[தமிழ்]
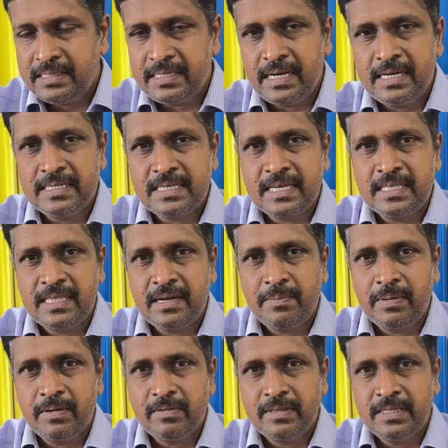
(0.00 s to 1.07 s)
ஜெலன்ஸ்கி
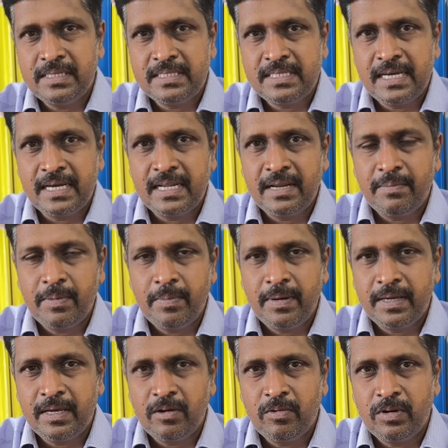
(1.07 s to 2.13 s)
தரப்பில் வந்து செக்
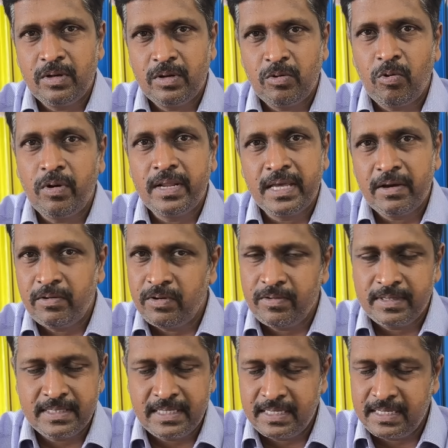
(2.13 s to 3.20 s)
ரிப்பப்ளிக்கு ஒரு கோரிக்கை ஒன்று
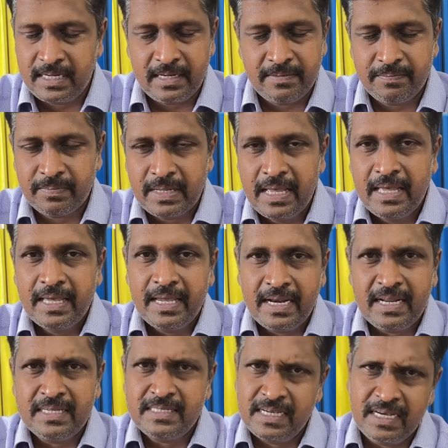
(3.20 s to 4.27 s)
வச்சுருக்கிறார்
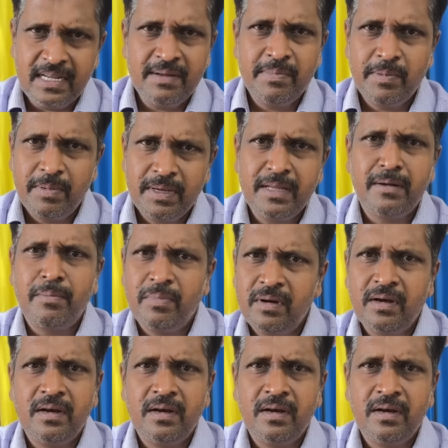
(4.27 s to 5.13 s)
ஏன்னா செக் ரிப்பப்ளிக் ரொம்ப